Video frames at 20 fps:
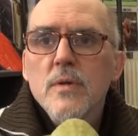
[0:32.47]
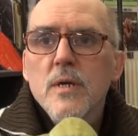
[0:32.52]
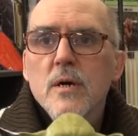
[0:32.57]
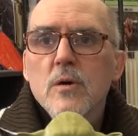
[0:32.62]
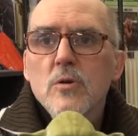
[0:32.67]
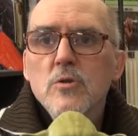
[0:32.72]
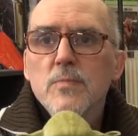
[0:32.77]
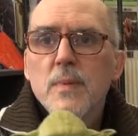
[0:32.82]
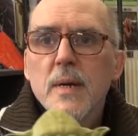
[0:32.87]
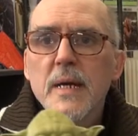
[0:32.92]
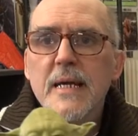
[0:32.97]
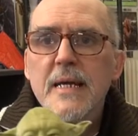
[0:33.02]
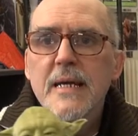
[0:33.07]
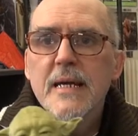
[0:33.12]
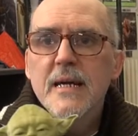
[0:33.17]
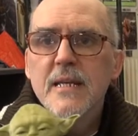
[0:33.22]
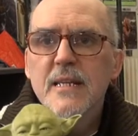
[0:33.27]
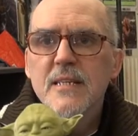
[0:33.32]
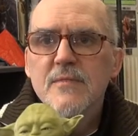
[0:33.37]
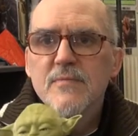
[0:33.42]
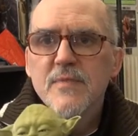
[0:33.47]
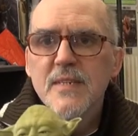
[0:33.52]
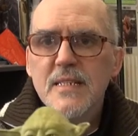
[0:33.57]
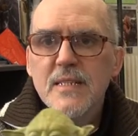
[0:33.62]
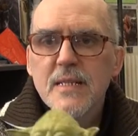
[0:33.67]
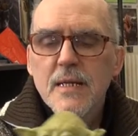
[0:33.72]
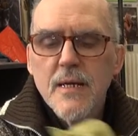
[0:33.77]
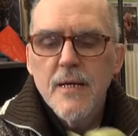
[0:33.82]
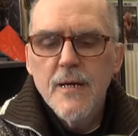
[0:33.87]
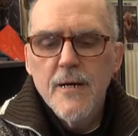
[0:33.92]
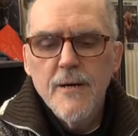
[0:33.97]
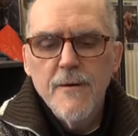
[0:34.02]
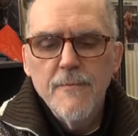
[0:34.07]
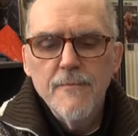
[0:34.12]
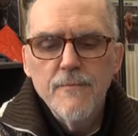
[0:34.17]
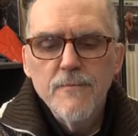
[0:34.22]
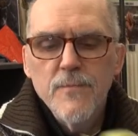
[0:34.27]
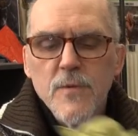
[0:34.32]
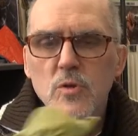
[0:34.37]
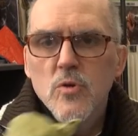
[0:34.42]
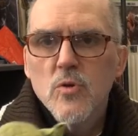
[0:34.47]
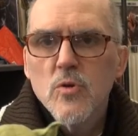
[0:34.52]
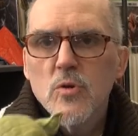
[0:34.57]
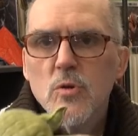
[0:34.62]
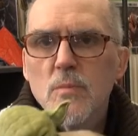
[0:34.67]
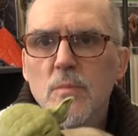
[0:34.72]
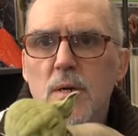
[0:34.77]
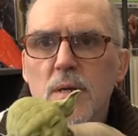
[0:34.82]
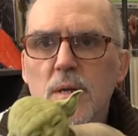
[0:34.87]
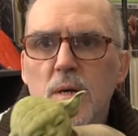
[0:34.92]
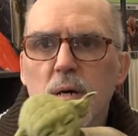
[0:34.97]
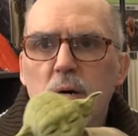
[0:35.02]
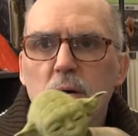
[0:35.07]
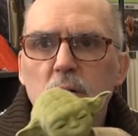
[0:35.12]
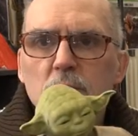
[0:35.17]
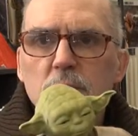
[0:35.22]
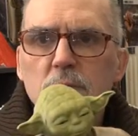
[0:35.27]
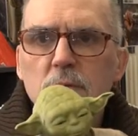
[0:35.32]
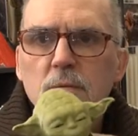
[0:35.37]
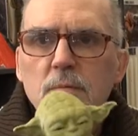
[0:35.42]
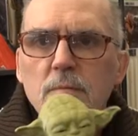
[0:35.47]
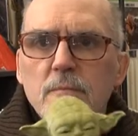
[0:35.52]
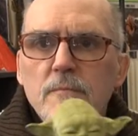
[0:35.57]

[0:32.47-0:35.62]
der auch sprechen kann, das wisst ihr ja. Ich drücke nochmal drauf.